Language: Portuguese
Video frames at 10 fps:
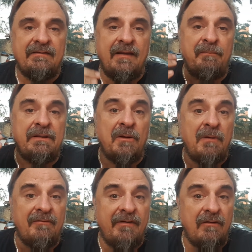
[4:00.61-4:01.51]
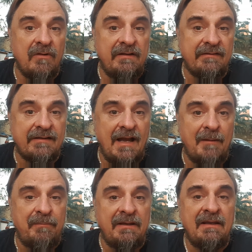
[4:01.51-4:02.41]
sempre tem uma válvula de
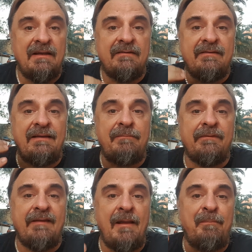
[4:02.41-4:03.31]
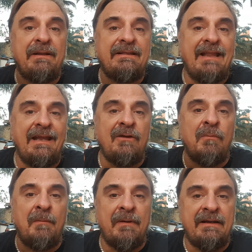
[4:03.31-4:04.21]
escape, sempre tem
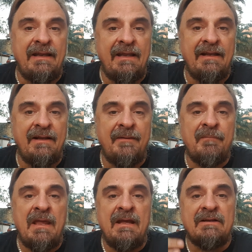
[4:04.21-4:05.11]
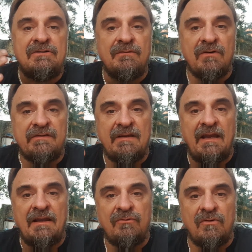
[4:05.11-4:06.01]
uma maneira de
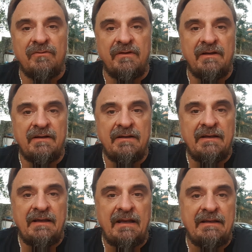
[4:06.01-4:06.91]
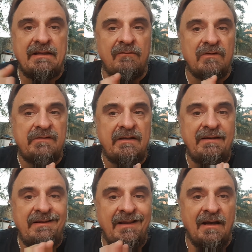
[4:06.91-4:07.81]
você resolver. Então você
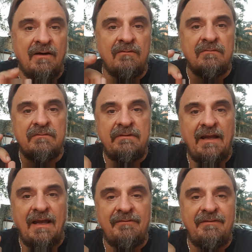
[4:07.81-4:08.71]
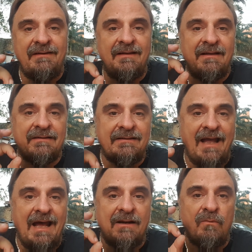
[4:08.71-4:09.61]
não deve
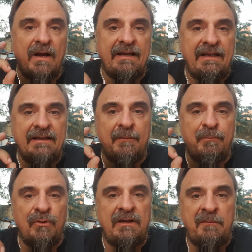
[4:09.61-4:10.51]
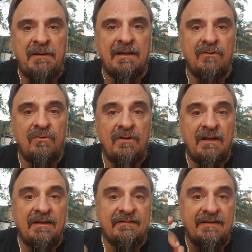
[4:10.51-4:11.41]
dar guarida para o inimigo,
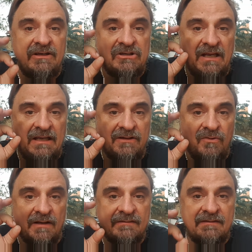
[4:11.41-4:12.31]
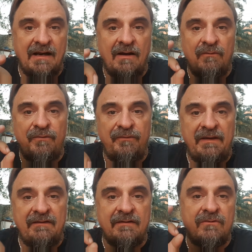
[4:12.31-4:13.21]
seja ele do astral,
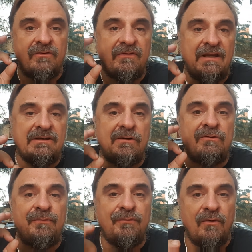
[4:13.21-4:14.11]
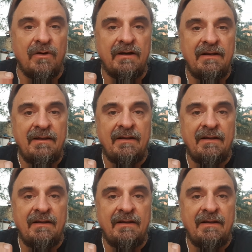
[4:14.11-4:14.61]
físico, seja onde for.